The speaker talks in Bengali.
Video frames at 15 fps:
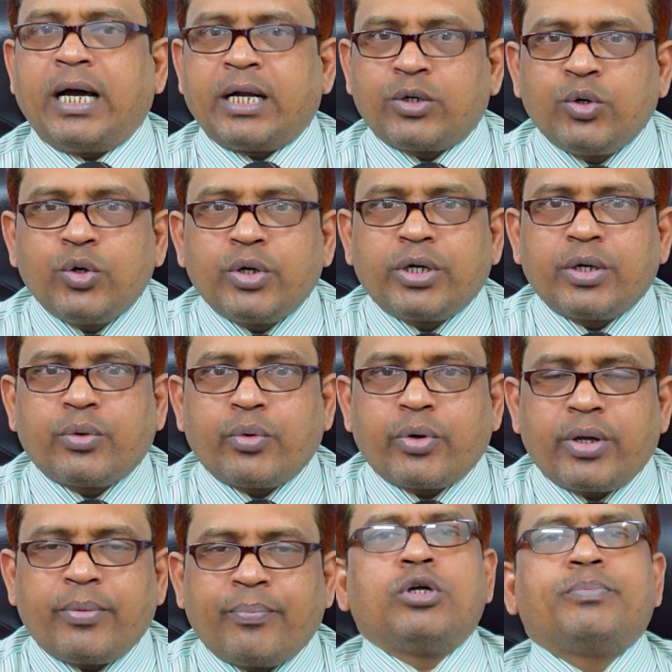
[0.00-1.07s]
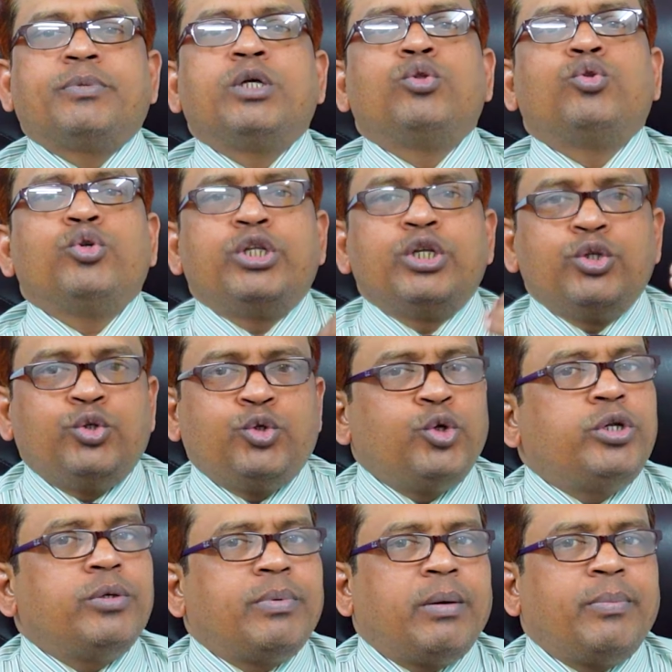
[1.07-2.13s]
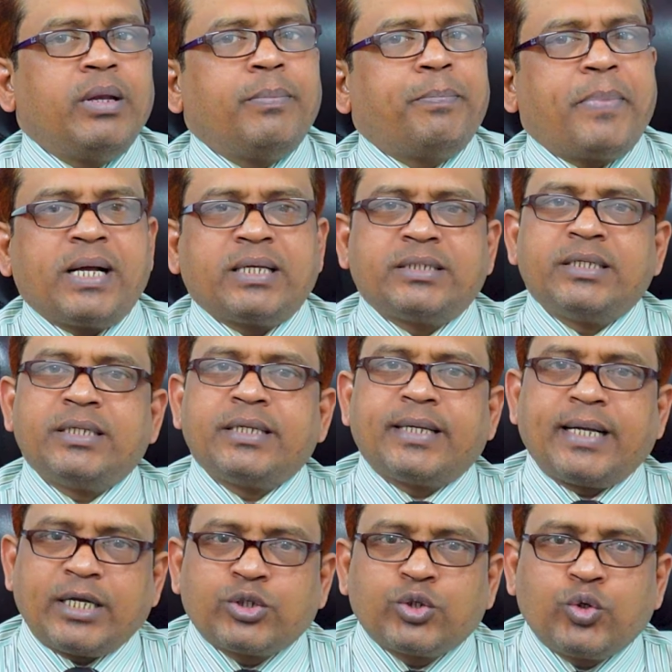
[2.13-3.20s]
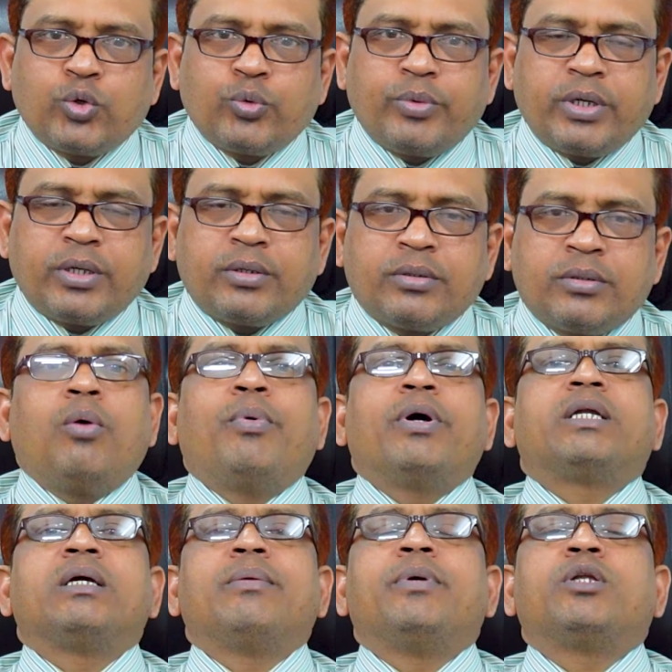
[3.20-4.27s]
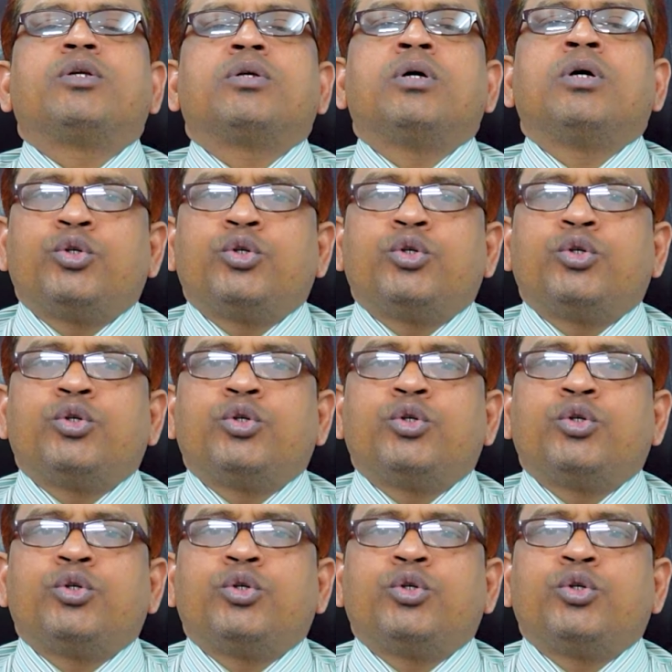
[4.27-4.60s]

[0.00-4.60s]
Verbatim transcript: আট ঘন্টা করে সপ্তাহে দুদিন ছুটি পাবেন পাঁচ দিন কাজ করবেন ওভার টাইমের